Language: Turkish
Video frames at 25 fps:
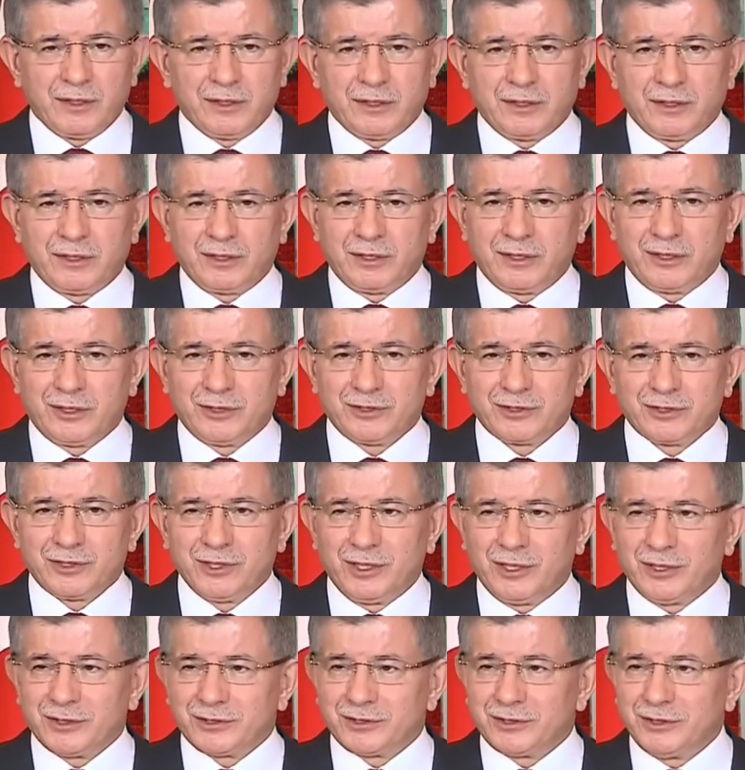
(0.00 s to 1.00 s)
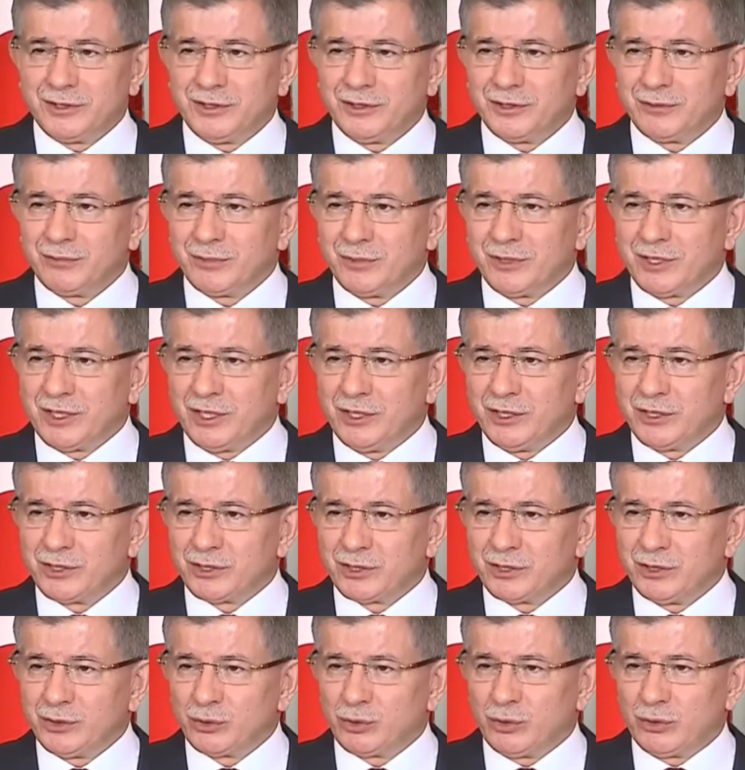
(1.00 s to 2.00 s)
e, siyasi bir
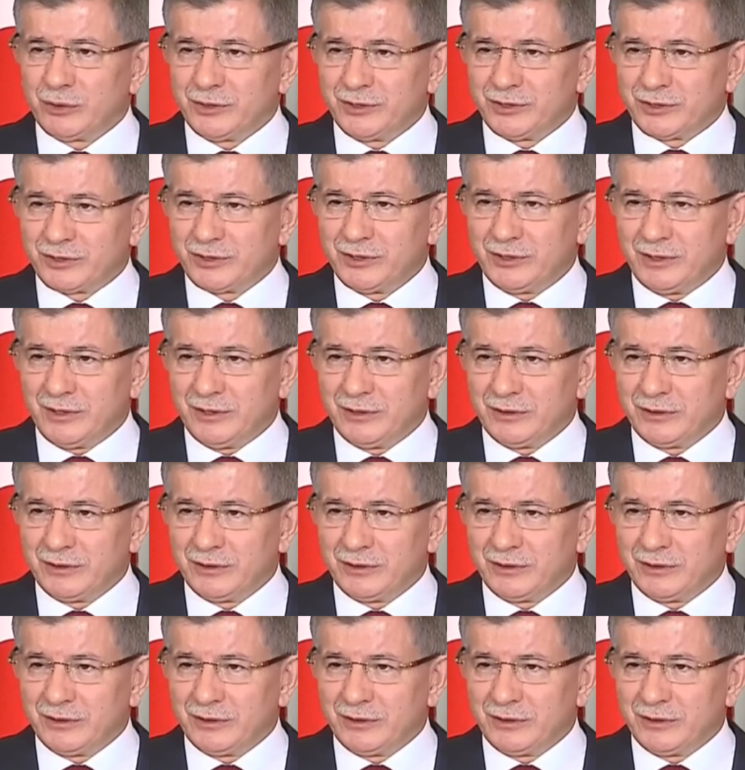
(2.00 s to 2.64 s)
eleştiri dolayısıyla